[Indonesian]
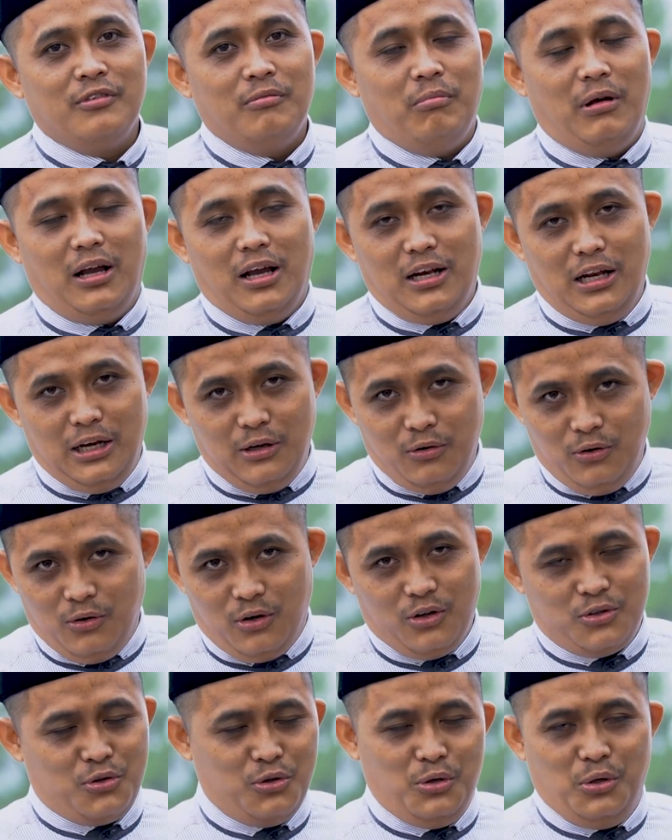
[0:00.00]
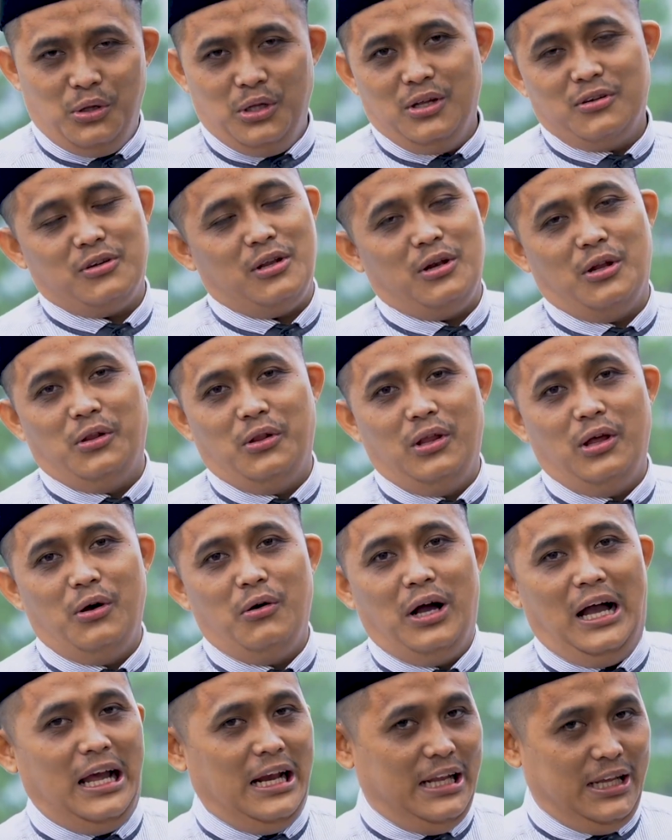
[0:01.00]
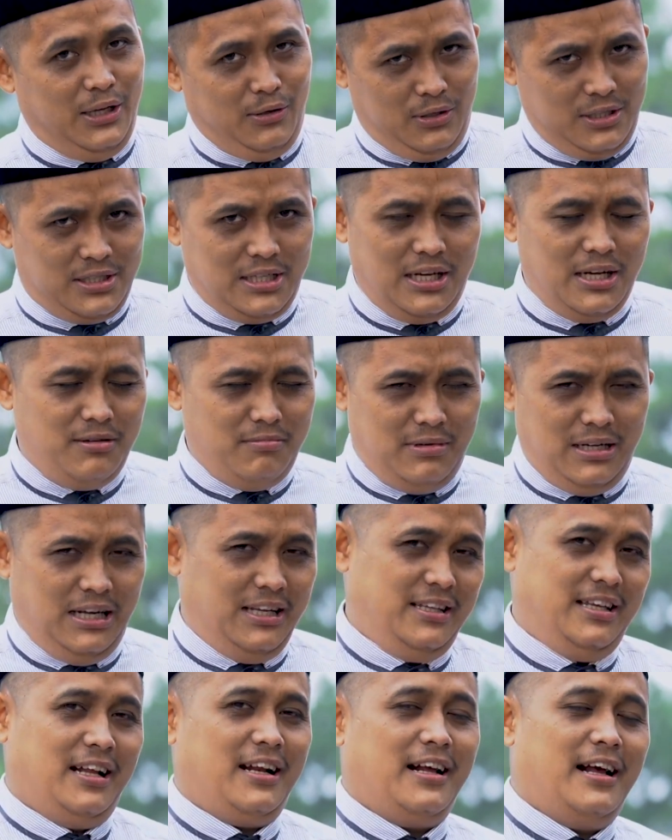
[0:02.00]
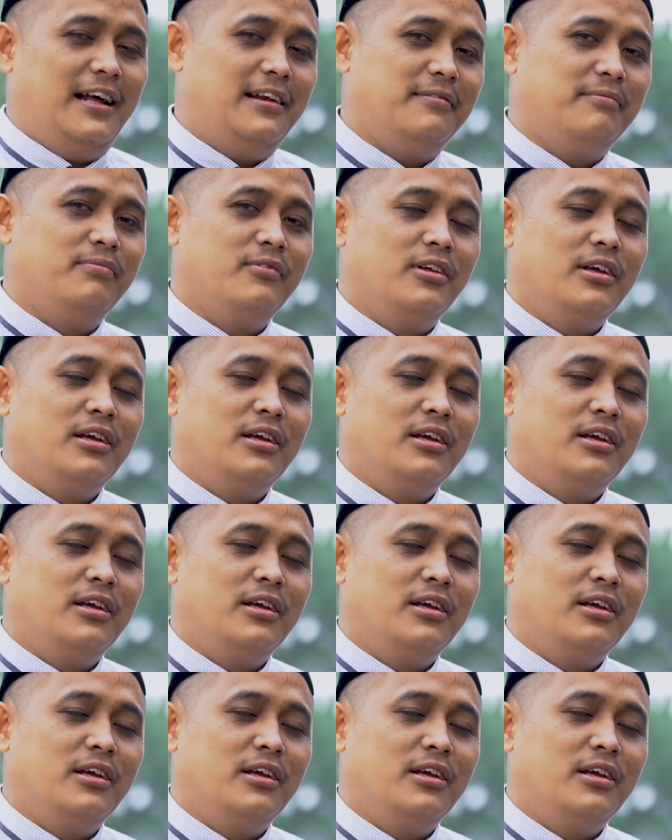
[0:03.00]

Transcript: Makanya dulu Rasulullah Shallallahu alaihi wasallam mengajarkan